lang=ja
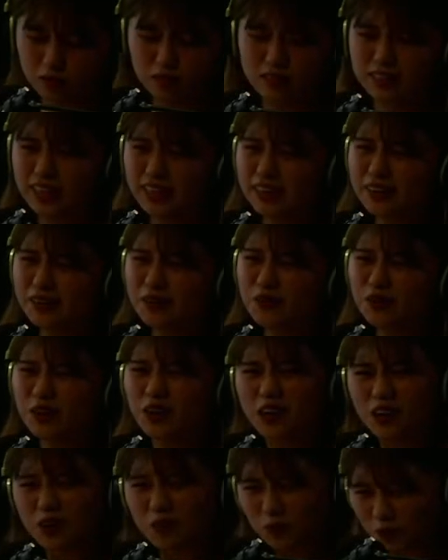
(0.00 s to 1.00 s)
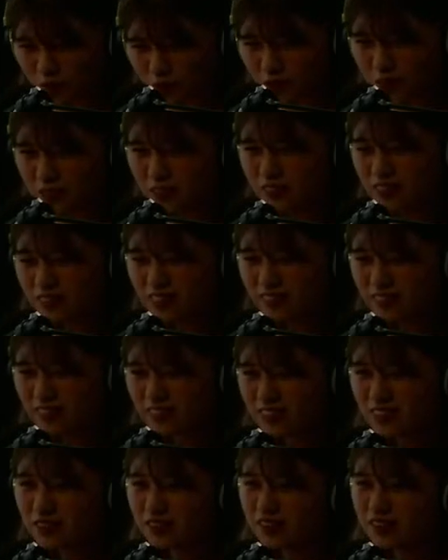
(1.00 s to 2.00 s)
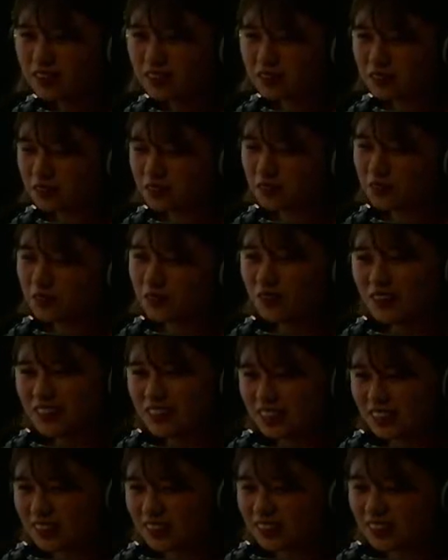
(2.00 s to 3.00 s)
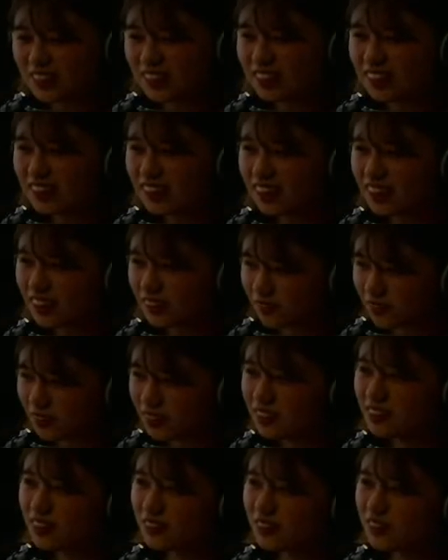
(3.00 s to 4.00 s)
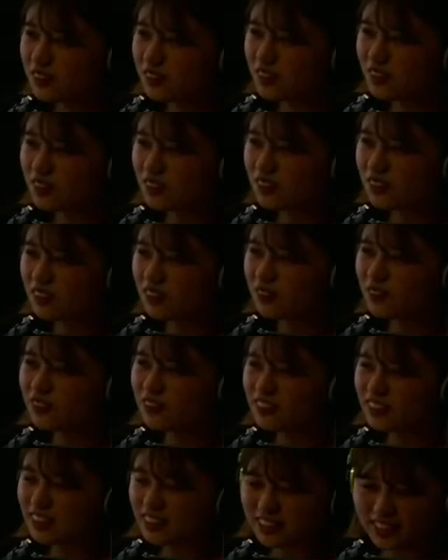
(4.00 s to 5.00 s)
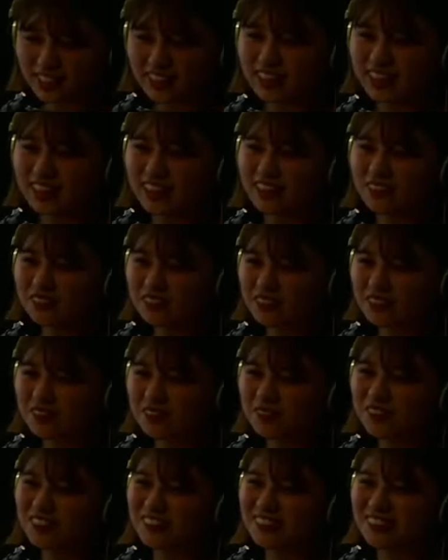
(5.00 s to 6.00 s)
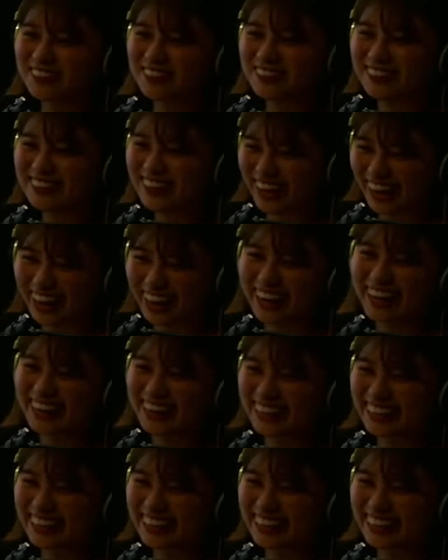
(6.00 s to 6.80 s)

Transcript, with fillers: う、いや、これからも末永く応援させていただきますという気持ちでしかないでございます。はい。